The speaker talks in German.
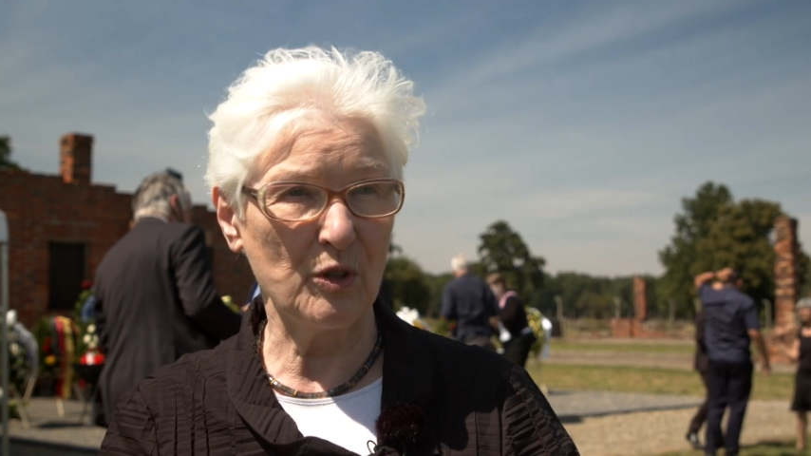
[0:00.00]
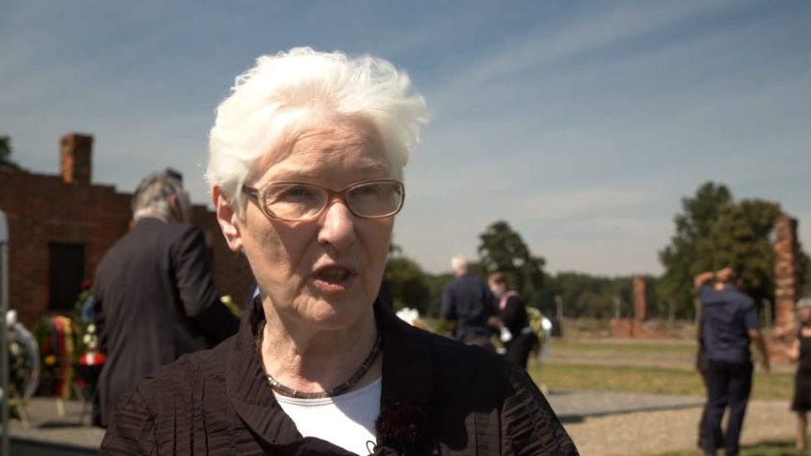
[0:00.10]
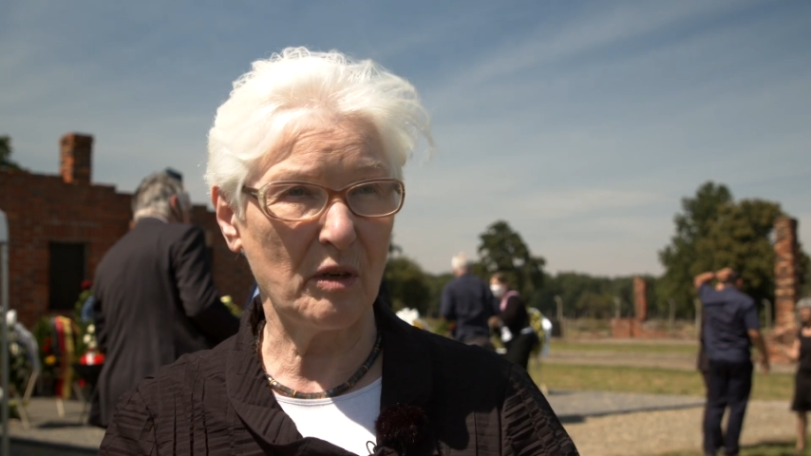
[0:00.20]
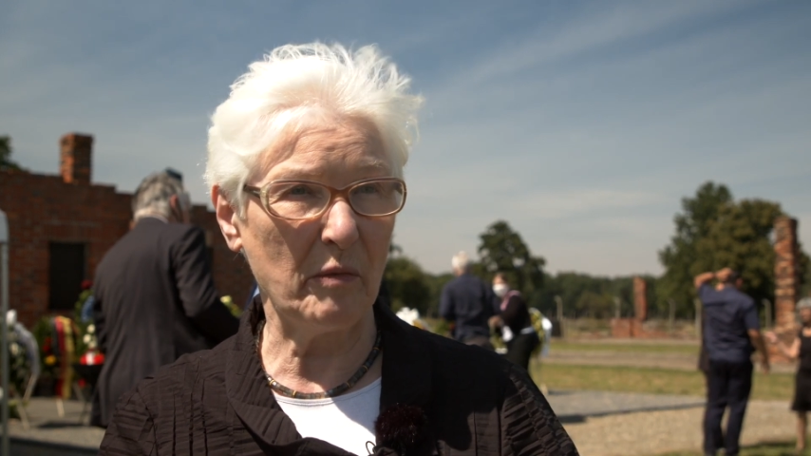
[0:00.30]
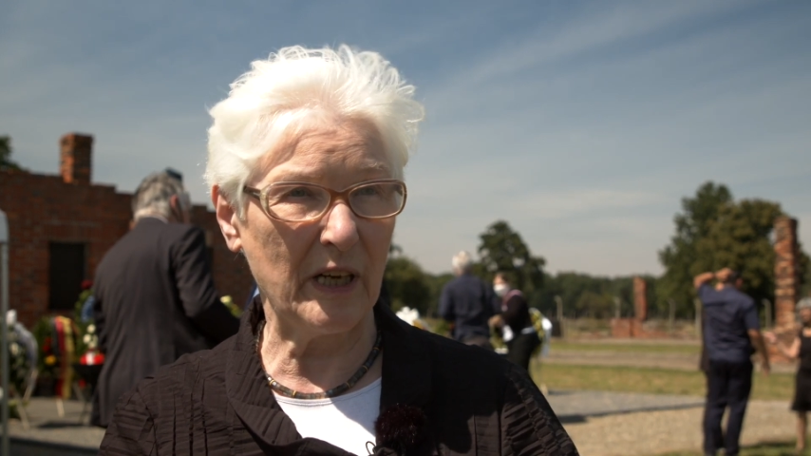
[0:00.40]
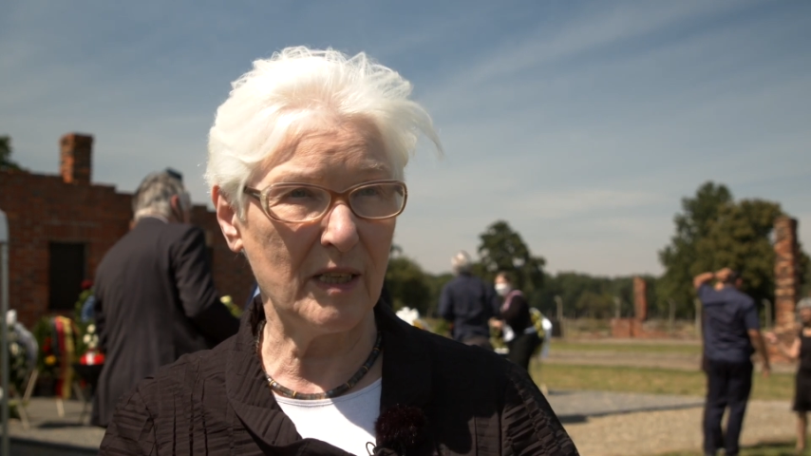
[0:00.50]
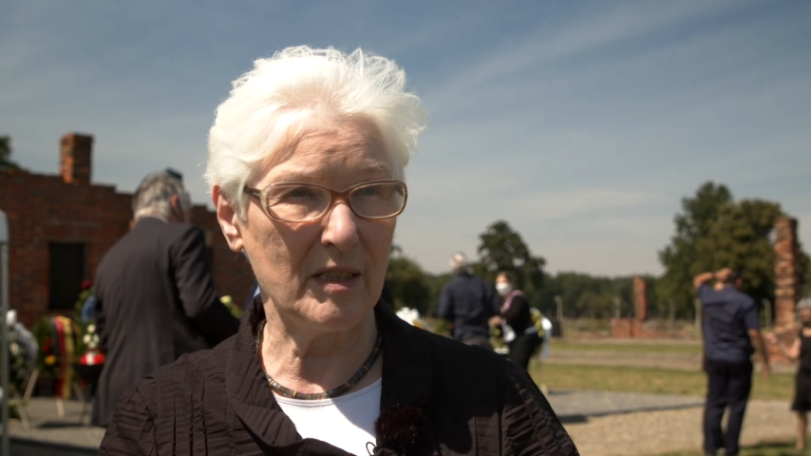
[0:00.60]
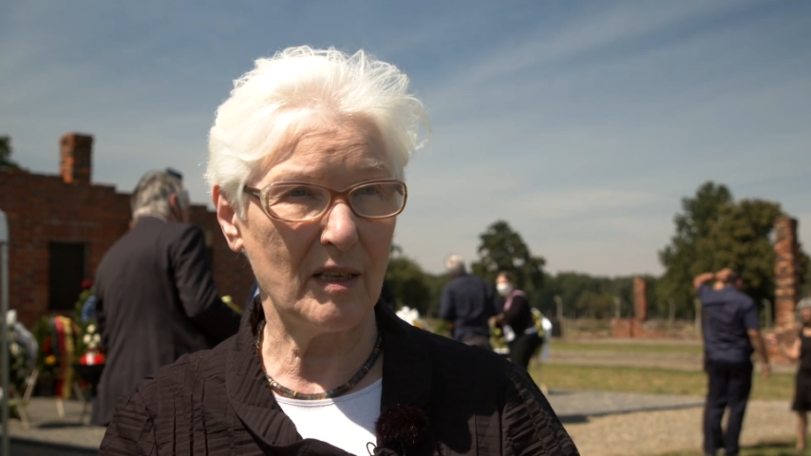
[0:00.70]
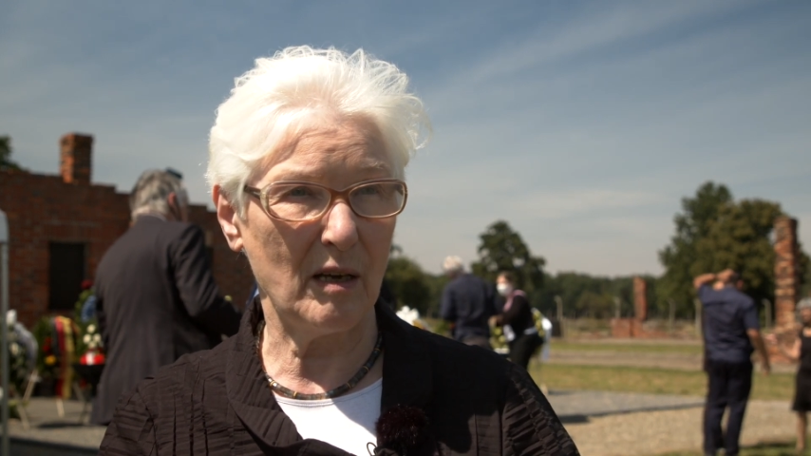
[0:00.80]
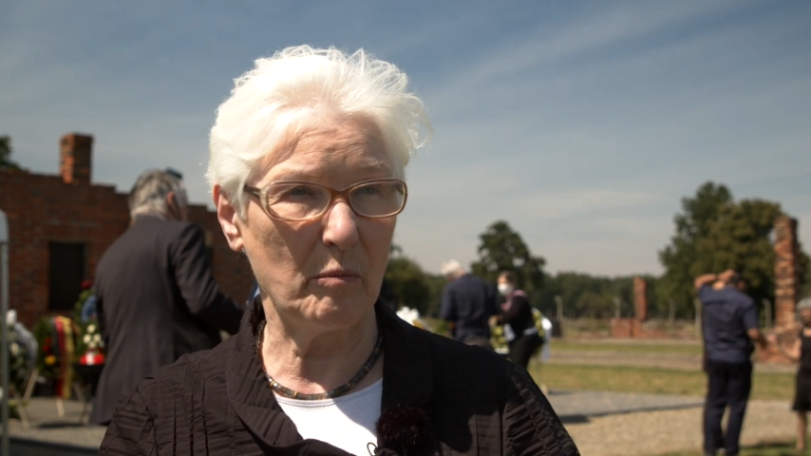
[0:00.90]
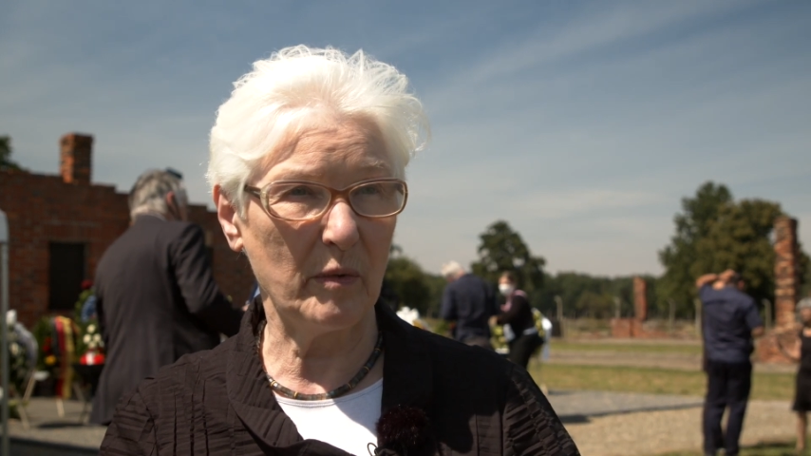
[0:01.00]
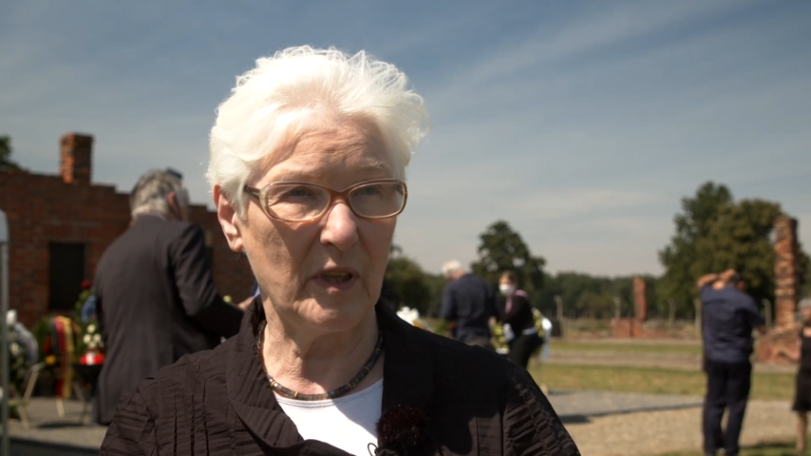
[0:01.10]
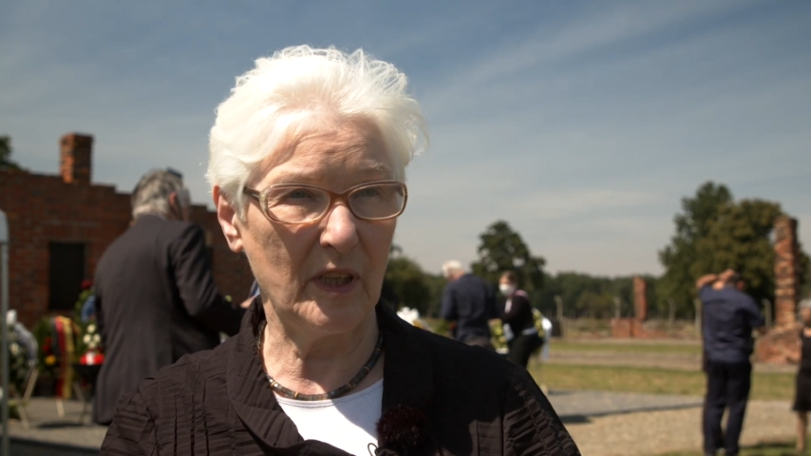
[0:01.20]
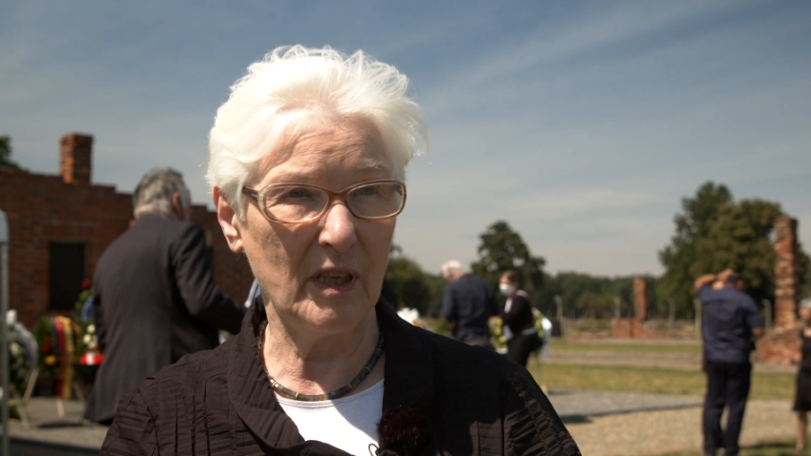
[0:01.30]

uns gemeinsam